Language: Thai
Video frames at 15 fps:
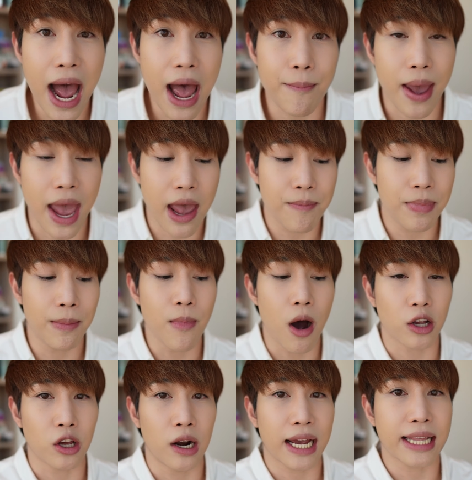ผ่านไหมพิมพ์บอ
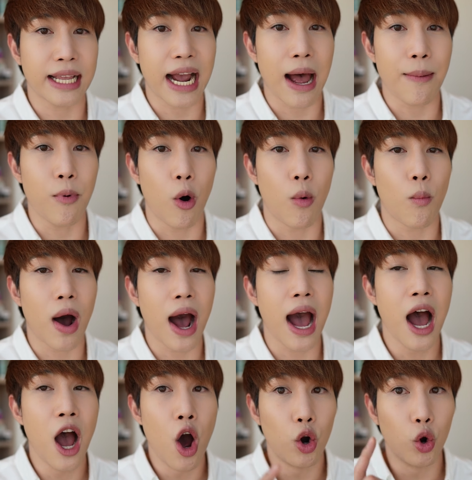กหน่อยแล้วกันนะครับผมว่า
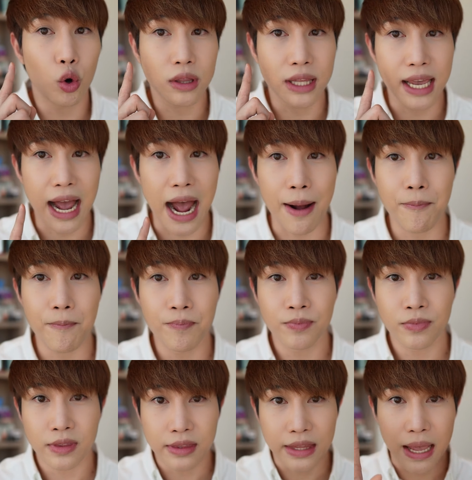ลุคนี้ครับ
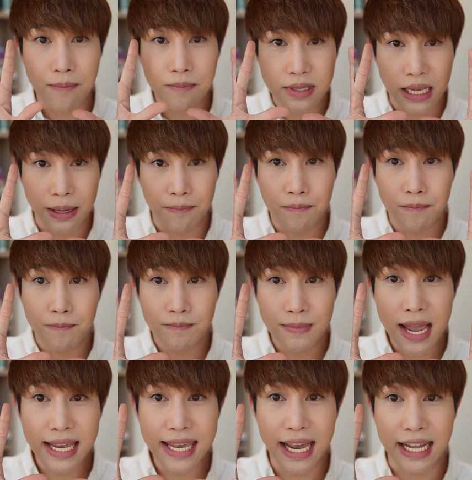เต็ม 10
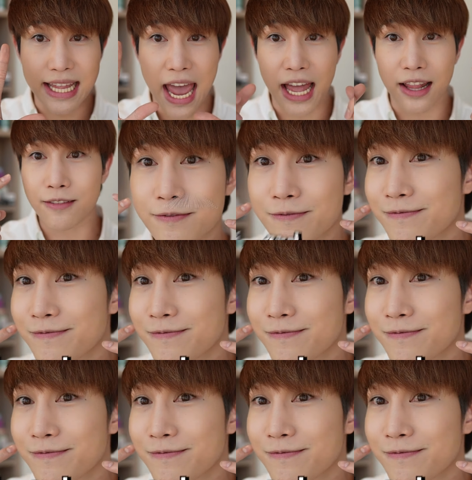ได้กี่คะแนน